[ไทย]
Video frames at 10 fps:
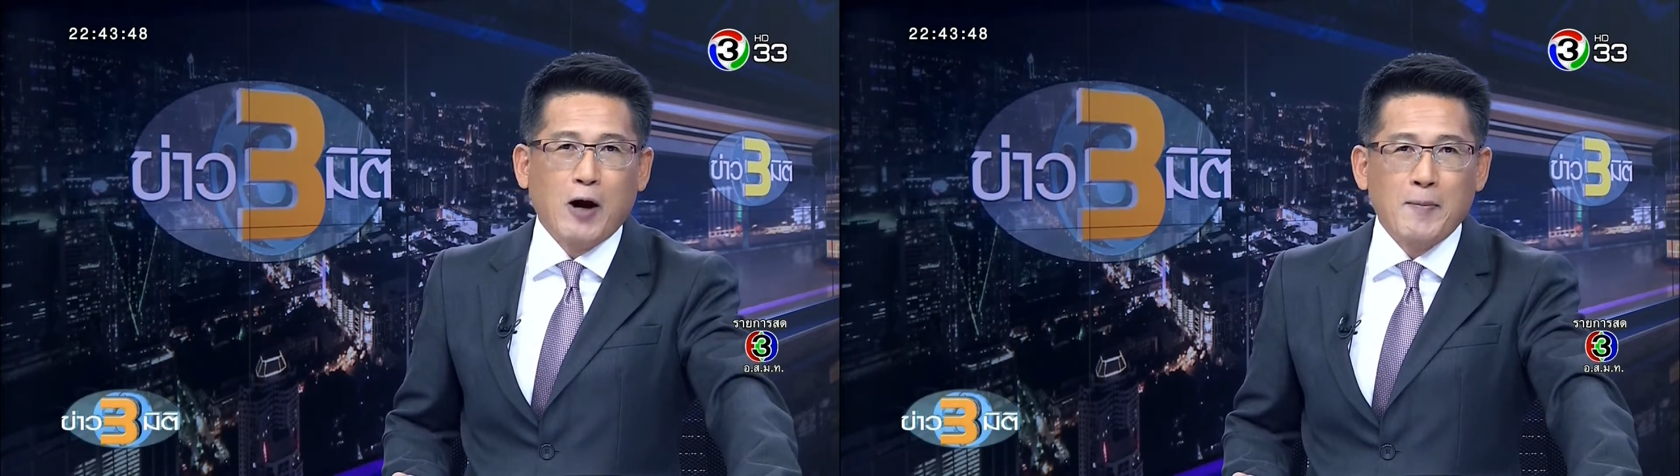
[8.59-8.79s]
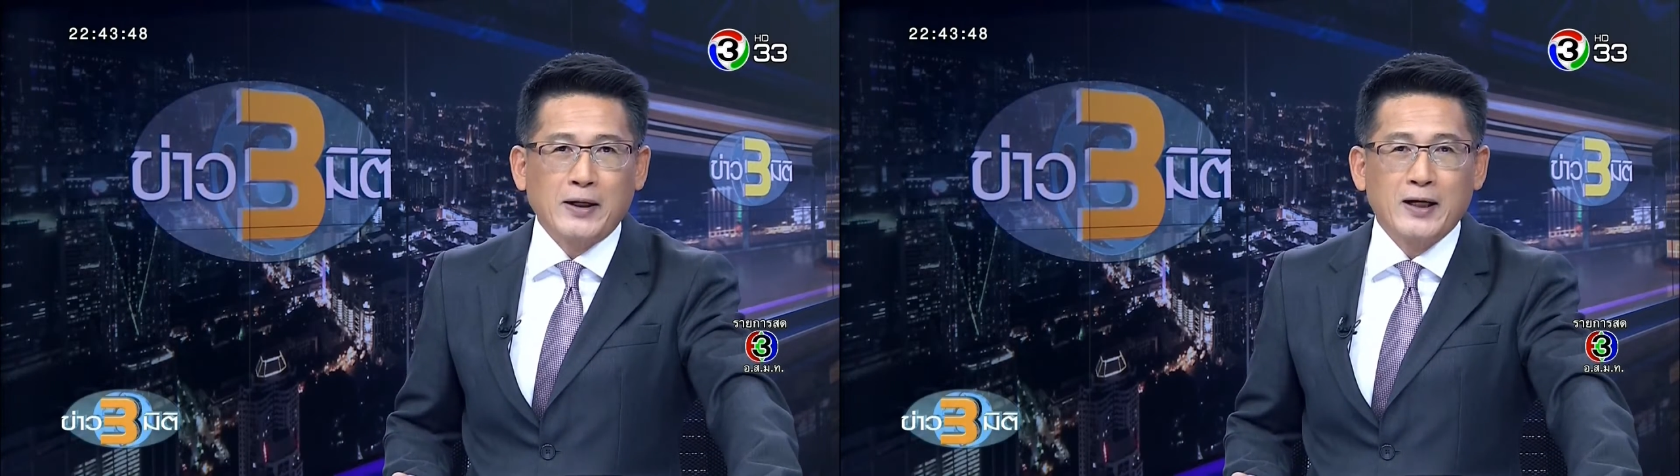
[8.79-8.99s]
ค
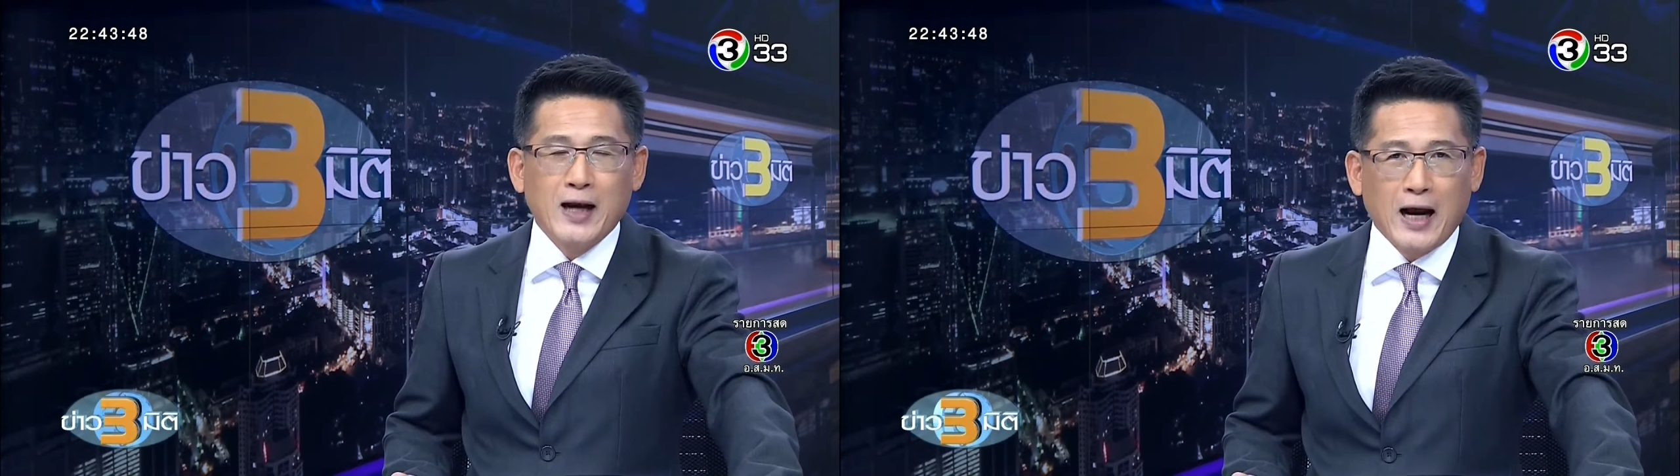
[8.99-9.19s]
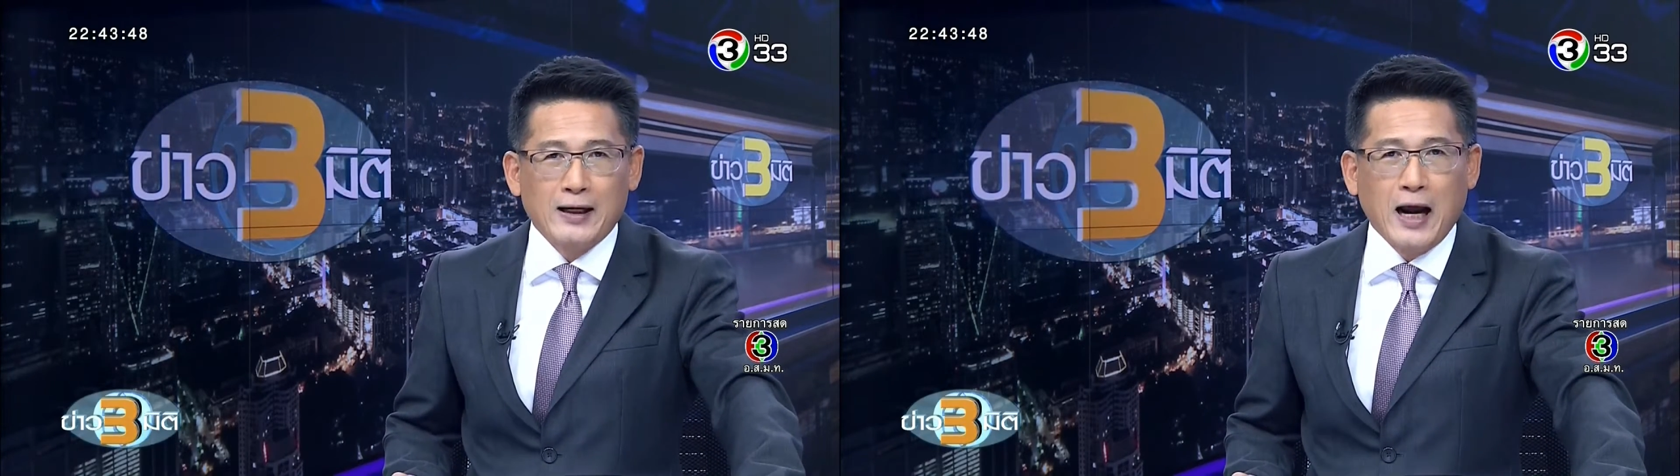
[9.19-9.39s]
วามเห็นที่
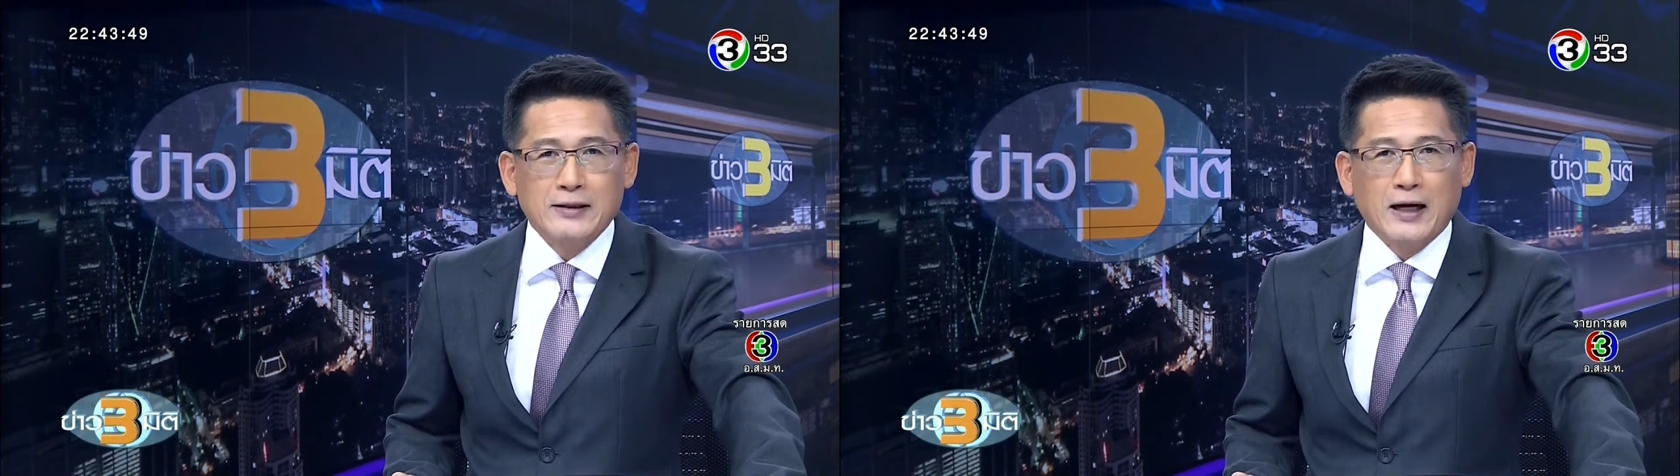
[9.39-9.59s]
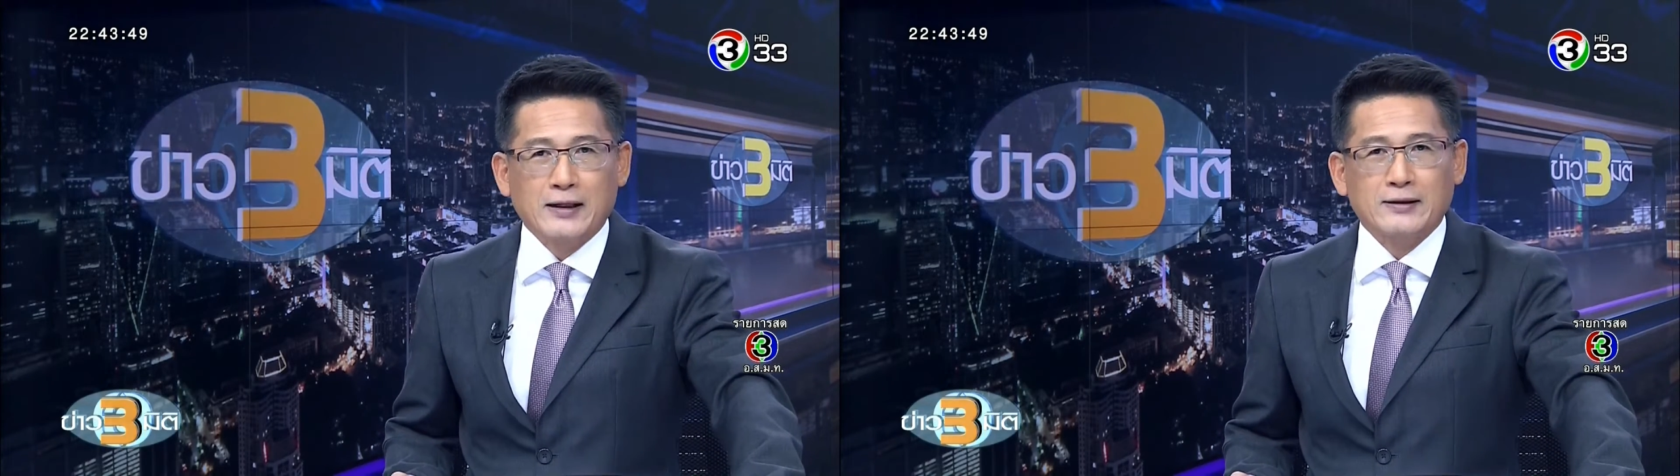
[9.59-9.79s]
หลากหลาย
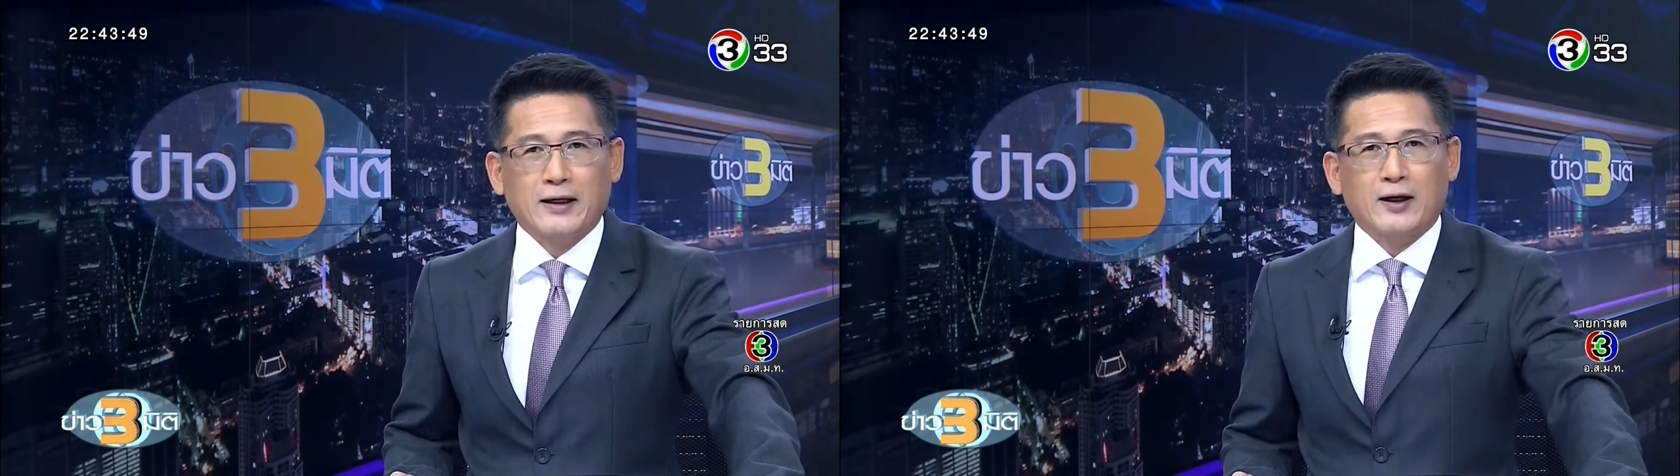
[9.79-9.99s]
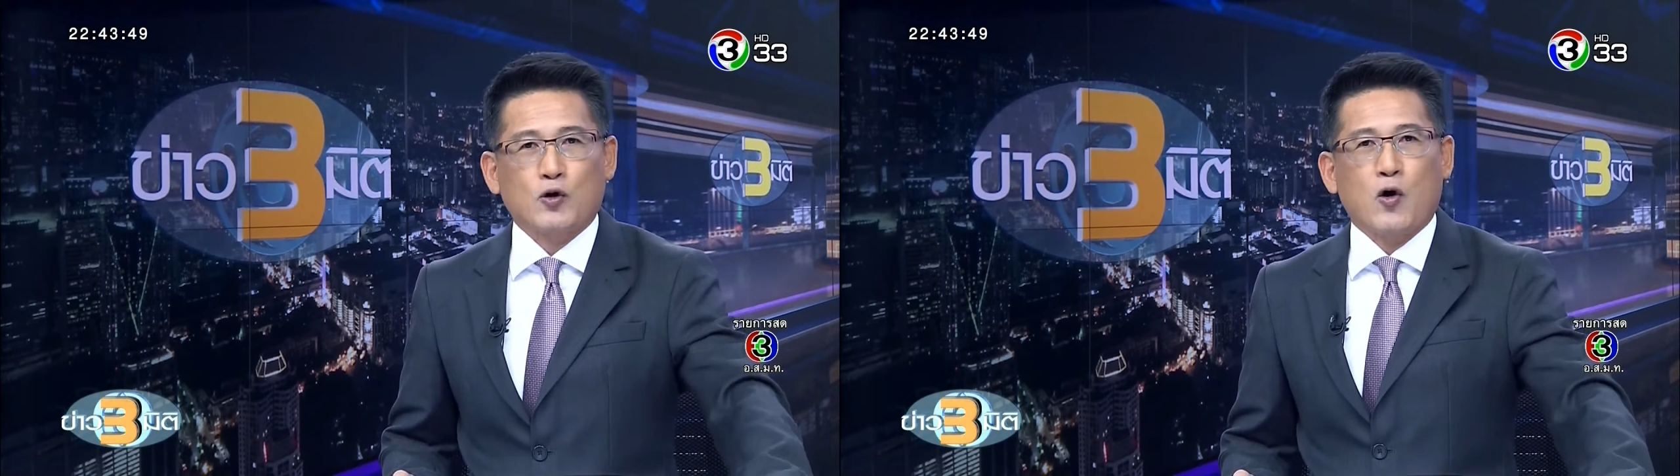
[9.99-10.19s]
จากเกษ
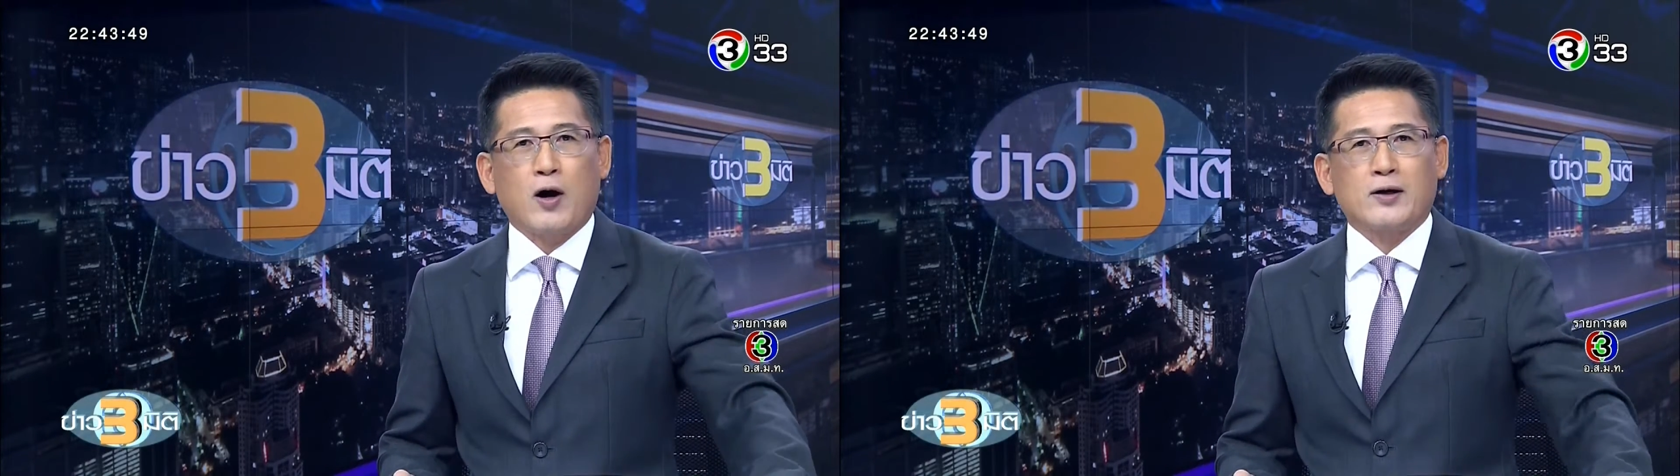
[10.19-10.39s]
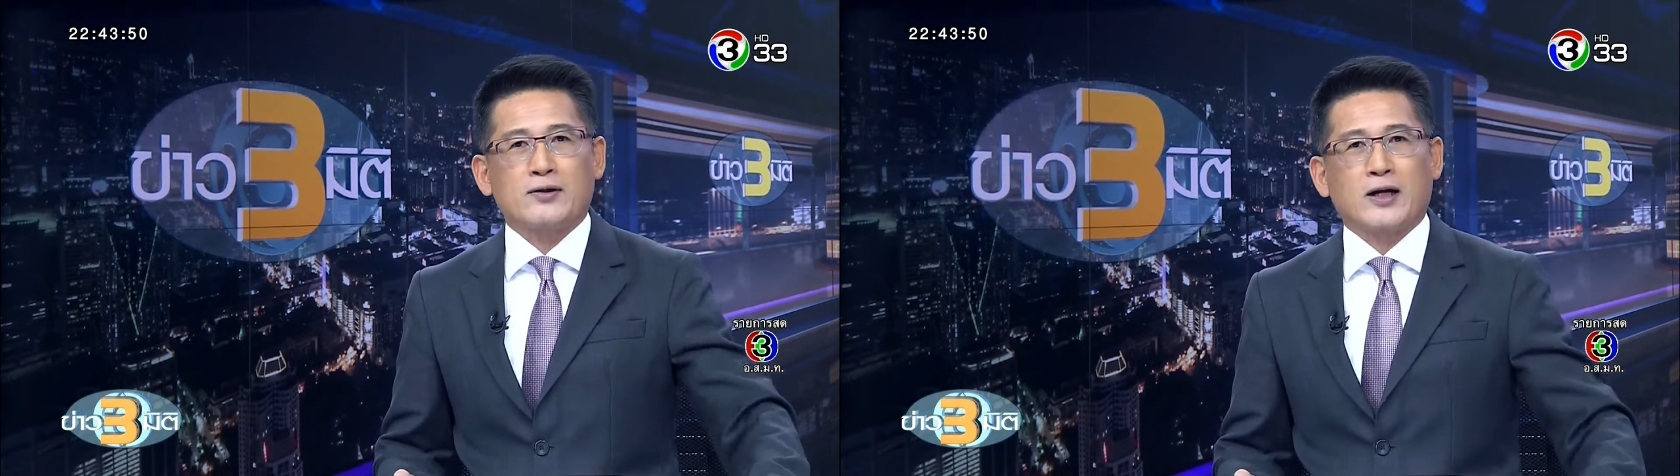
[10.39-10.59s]
ตรกร